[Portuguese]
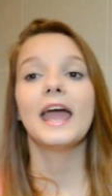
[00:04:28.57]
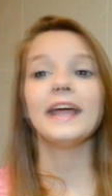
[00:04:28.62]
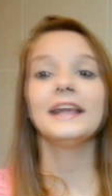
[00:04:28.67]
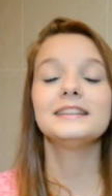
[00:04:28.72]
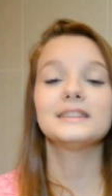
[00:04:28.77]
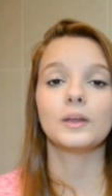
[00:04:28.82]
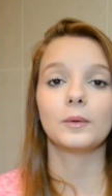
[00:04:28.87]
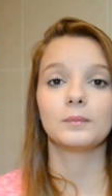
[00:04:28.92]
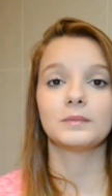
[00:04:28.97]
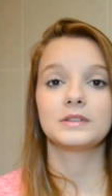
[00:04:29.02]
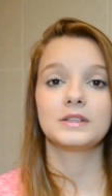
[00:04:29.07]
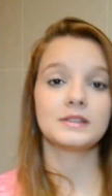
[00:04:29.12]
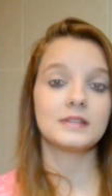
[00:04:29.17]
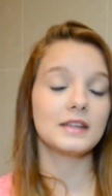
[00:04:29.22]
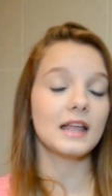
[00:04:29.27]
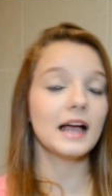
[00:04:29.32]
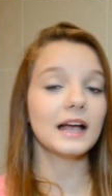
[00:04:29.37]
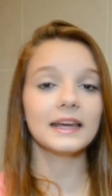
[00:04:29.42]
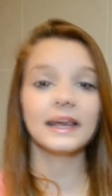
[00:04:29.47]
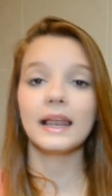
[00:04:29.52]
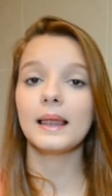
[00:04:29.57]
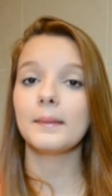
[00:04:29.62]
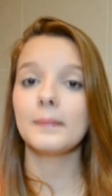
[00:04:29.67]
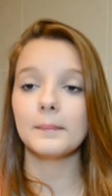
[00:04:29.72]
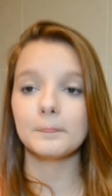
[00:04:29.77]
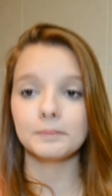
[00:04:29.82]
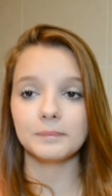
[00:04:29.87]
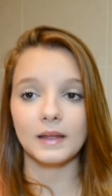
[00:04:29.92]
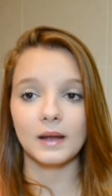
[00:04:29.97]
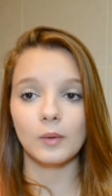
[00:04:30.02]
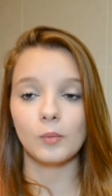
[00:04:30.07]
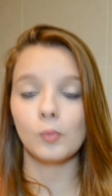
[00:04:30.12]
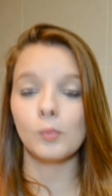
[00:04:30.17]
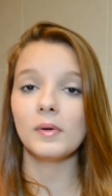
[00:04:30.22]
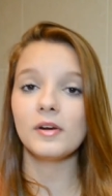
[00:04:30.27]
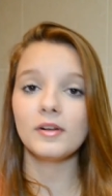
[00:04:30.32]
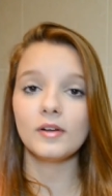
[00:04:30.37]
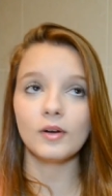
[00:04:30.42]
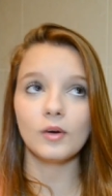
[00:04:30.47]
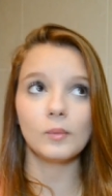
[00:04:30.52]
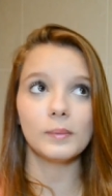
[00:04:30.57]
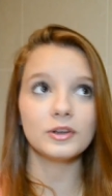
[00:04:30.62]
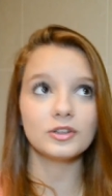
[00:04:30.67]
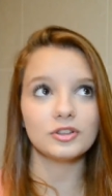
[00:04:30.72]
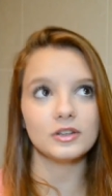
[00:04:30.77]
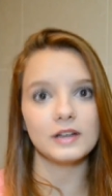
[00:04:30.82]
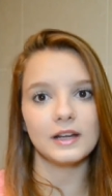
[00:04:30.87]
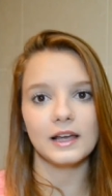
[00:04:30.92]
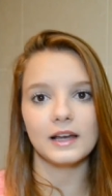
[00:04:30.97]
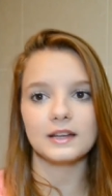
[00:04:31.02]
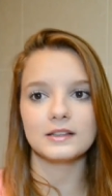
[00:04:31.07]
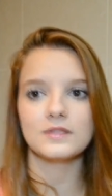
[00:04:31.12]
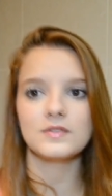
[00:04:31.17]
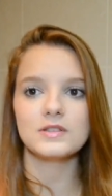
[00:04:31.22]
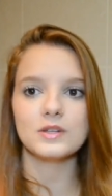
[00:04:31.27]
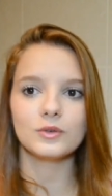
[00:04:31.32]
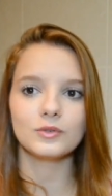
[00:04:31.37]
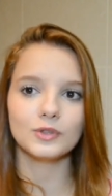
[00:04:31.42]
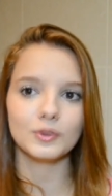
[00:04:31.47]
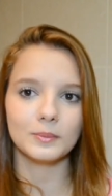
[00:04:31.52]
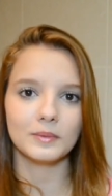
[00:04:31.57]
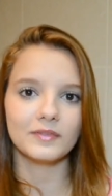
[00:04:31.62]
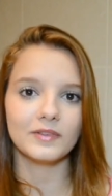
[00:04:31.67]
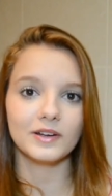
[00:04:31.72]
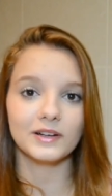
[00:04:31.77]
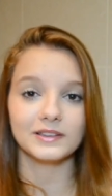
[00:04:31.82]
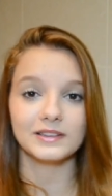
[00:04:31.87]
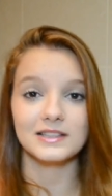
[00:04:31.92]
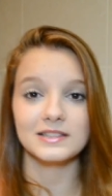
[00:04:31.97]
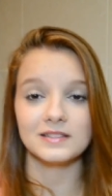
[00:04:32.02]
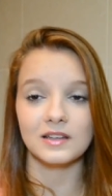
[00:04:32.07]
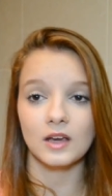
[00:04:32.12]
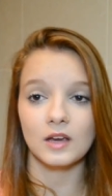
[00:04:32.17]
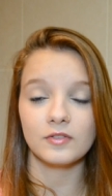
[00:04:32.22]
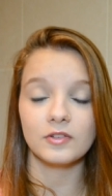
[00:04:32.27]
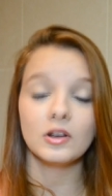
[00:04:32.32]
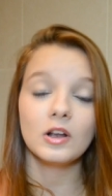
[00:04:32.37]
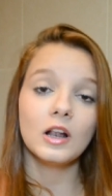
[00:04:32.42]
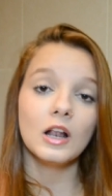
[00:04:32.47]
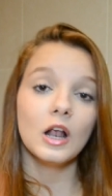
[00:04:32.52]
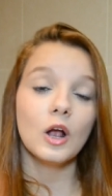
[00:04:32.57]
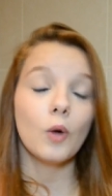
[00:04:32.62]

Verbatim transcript: Então, aquela uma, uma janela, se você não tem uma varanda, serve.